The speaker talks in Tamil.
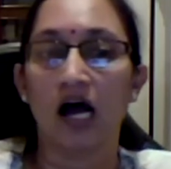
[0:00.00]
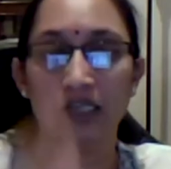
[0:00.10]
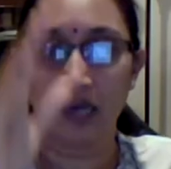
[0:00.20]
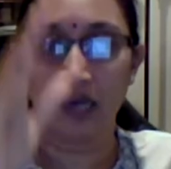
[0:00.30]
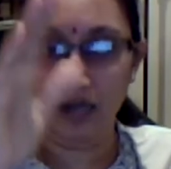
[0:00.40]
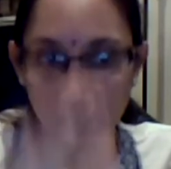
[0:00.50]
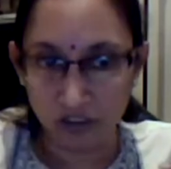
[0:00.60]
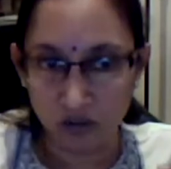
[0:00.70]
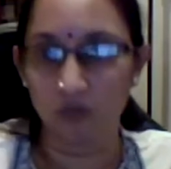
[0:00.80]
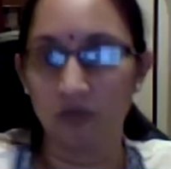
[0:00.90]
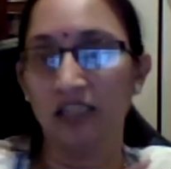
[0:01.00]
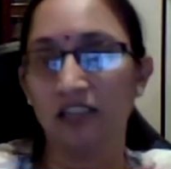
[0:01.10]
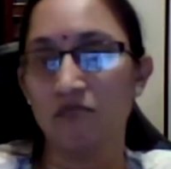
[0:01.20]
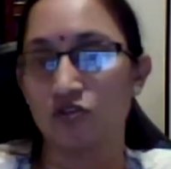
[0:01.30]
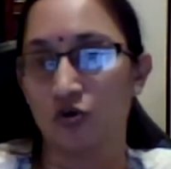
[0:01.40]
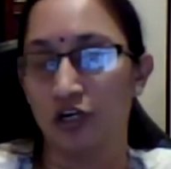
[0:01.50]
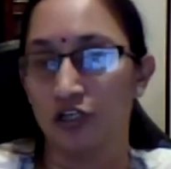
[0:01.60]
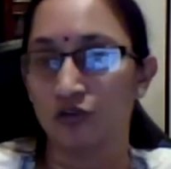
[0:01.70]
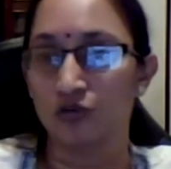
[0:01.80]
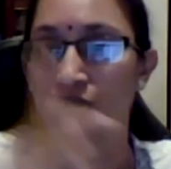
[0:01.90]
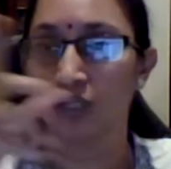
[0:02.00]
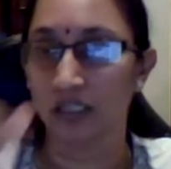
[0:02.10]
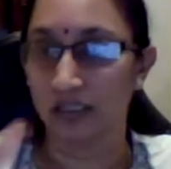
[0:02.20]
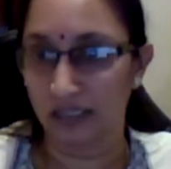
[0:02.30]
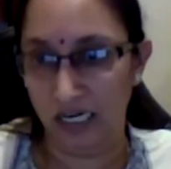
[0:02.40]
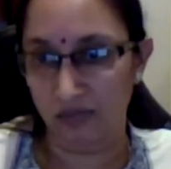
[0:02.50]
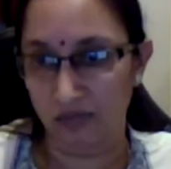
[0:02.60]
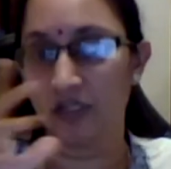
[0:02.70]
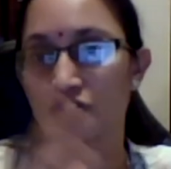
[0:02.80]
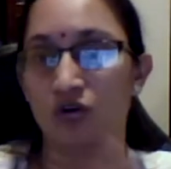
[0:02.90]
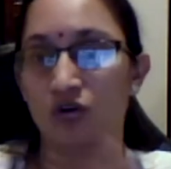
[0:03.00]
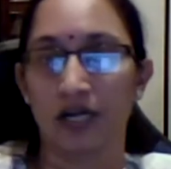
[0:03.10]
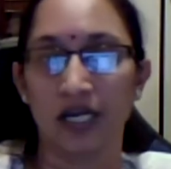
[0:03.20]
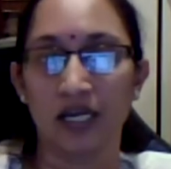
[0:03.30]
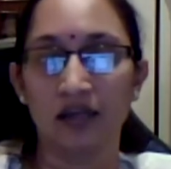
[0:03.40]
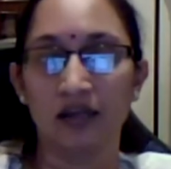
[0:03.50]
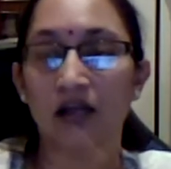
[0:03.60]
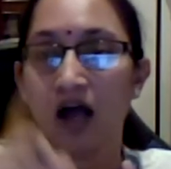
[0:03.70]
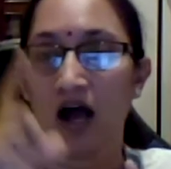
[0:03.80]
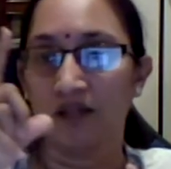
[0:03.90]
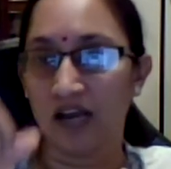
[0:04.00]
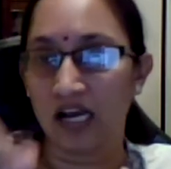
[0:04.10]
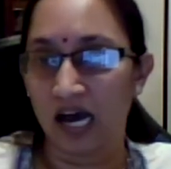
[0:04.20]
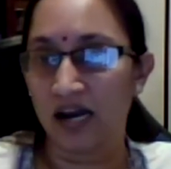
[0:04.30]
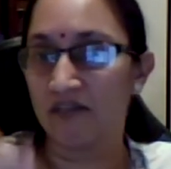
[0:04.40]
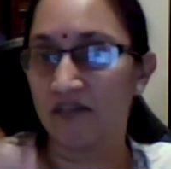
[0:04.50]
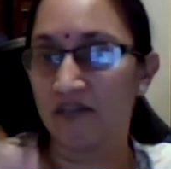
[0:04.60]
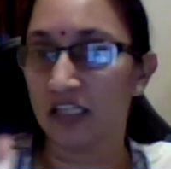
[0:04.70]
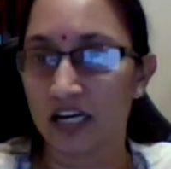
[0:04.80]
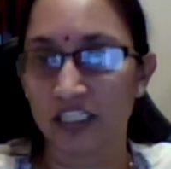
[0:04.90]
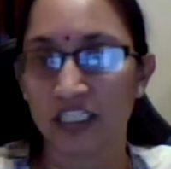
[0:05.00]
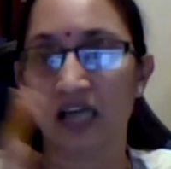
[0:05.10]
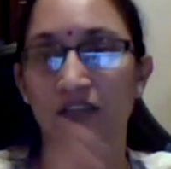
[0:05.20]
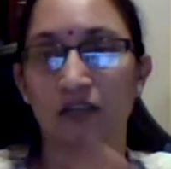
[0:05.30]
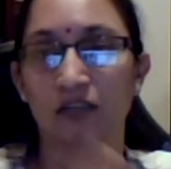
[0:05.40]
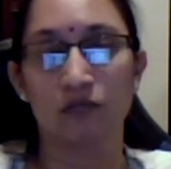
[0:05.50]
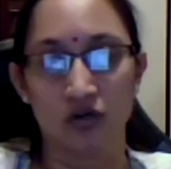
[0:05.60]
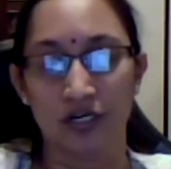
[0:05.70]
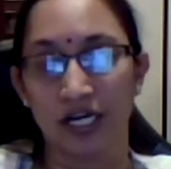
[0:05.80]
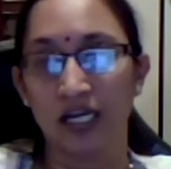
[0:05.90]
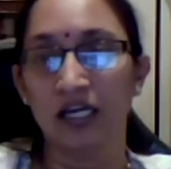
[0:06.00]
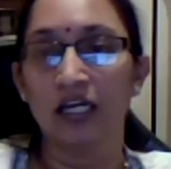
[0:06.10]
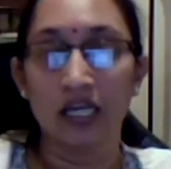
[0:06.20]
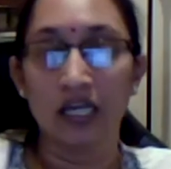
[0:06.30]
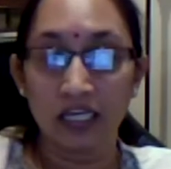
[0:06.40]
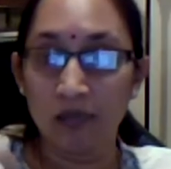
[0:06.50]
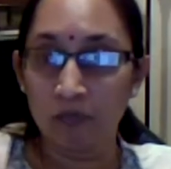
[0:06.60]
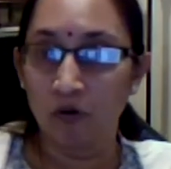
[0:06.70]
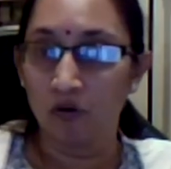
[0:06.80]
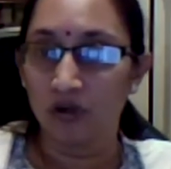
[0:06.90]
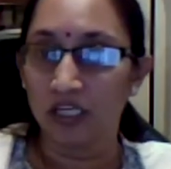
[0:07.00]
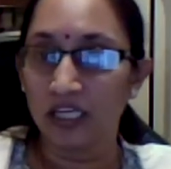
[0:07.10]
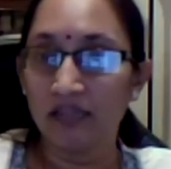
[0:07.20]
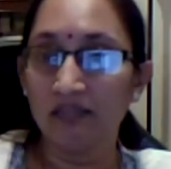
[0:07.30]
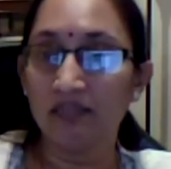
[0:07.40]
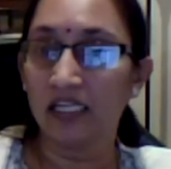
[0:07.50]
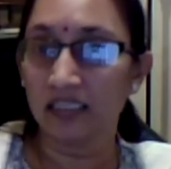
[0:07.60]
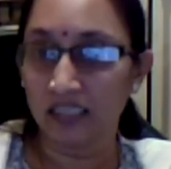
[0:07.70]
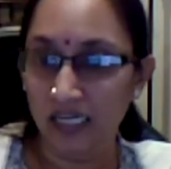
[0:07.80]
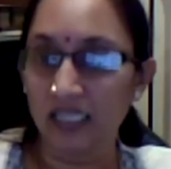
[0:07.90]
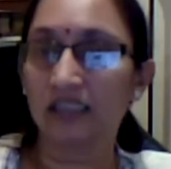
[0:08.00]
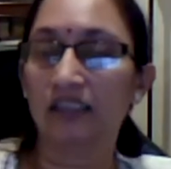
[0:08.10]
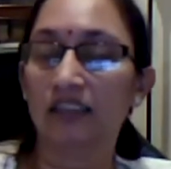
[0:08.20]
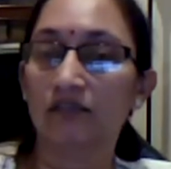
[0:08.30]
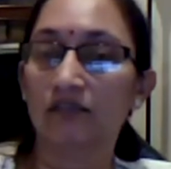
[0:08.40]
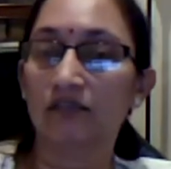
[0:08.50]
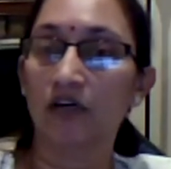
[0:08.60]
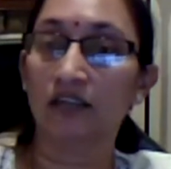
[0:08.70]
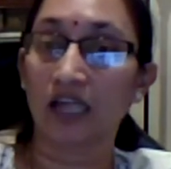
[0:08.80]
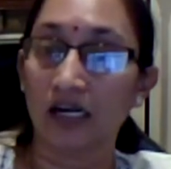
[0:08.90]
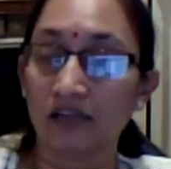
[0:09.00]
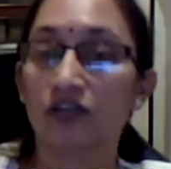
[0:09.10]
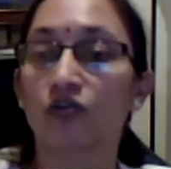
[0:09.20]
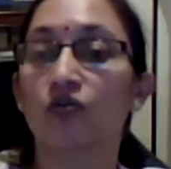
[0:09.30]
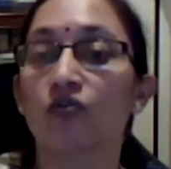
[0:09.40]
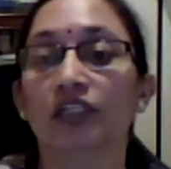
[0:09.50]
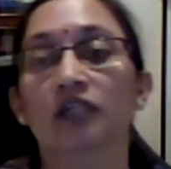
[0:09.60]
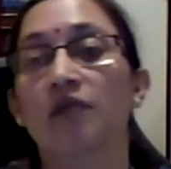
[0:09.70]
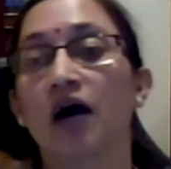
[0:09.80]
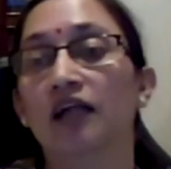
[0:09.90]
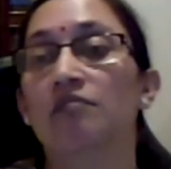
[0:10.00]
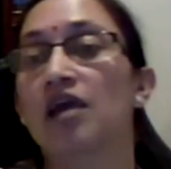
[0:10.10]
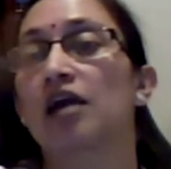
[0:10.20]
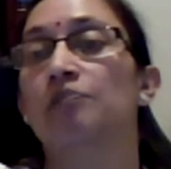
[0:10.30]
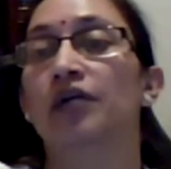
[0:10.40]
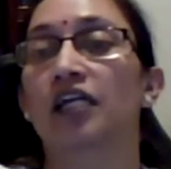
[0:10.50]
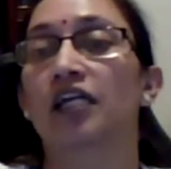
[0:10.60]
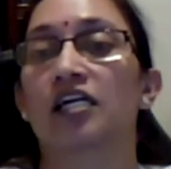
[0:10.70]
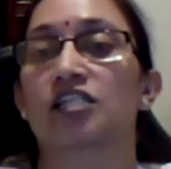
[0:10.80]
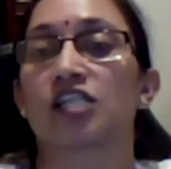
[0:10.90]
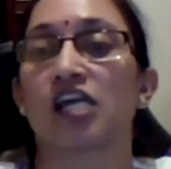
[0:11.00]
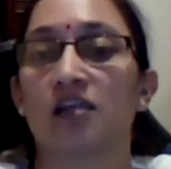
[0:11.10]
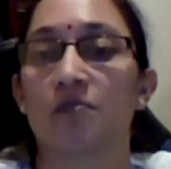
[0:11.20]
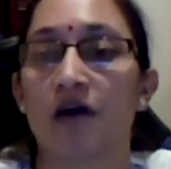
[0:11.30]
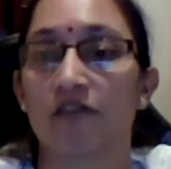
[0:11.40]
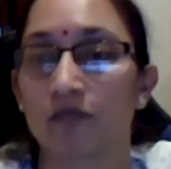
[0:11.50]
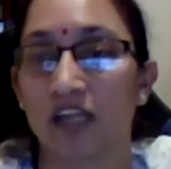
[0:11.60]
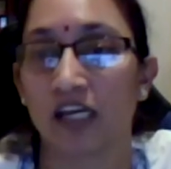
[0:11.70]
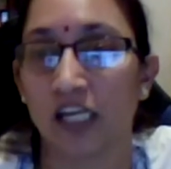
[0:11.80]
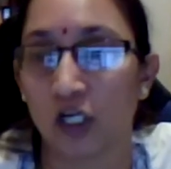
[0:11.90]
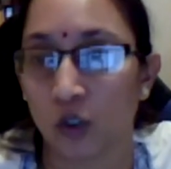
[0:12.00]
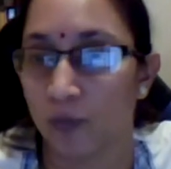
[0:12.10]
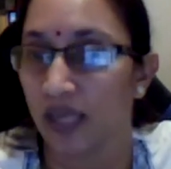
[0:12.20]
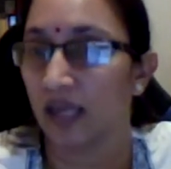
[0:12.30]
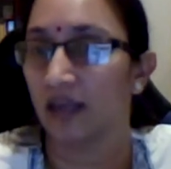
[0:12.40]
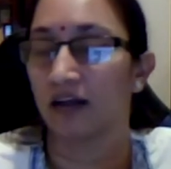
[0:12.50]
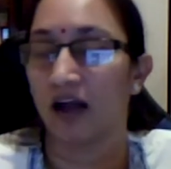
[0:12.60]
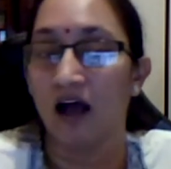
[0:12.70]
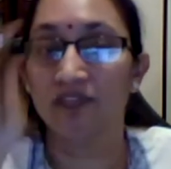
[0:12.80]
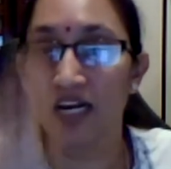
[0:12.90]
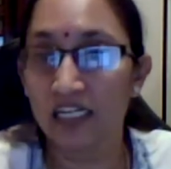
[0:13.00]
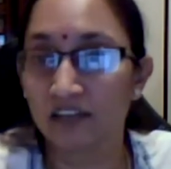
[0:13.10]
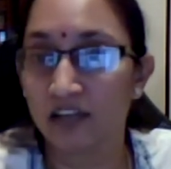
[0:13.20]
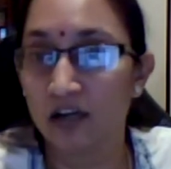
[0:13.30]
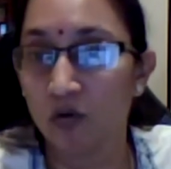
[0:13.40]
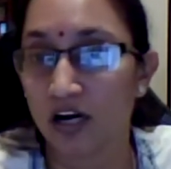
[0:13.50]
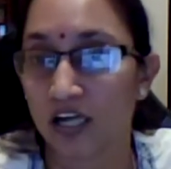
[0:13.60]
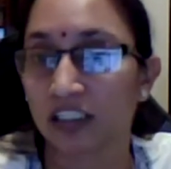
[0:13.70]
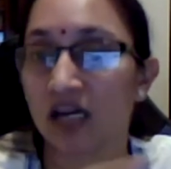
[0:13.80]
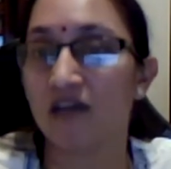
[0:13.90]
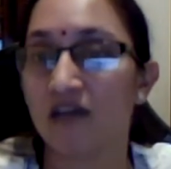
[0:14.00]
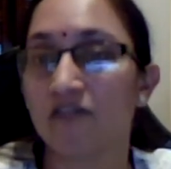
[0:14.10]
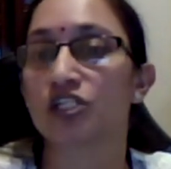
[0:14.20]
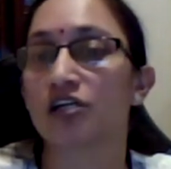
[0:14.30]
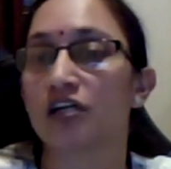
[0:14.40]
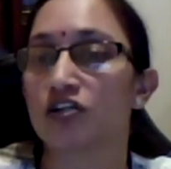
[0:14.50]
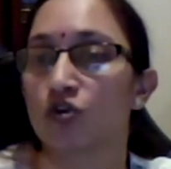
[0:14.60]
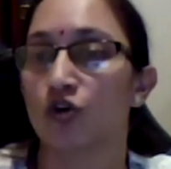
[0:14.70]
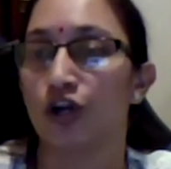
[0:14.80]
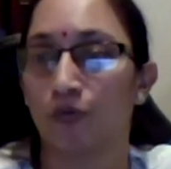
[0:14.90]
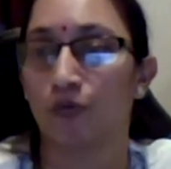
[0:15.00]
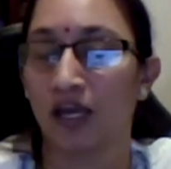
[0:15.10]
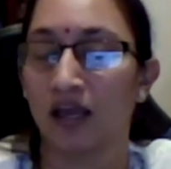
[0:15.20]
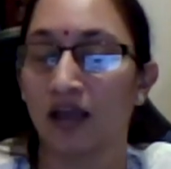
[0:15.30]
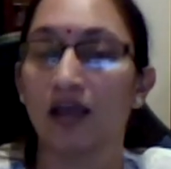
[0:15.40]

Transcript: அதனால அதுக்கு ஒரு பாதம் சொல்லிட்டு தட்டம்னு சொல்றேன் அந்த கரை வந்து லட்சியார்த்தம்னு சொல்றேன் இப்போ இந்த தட்டத்து வந் தட்டத்துக்கும் வந்து பாதம் ஏற்பட்டு எனக்கு சைத்திய பாவனம் தெரியட்டுமே அந்த இடத்துல ஒரு லட்சணாவை வச்சுட்டு நீ சொல்லிட்டு போயே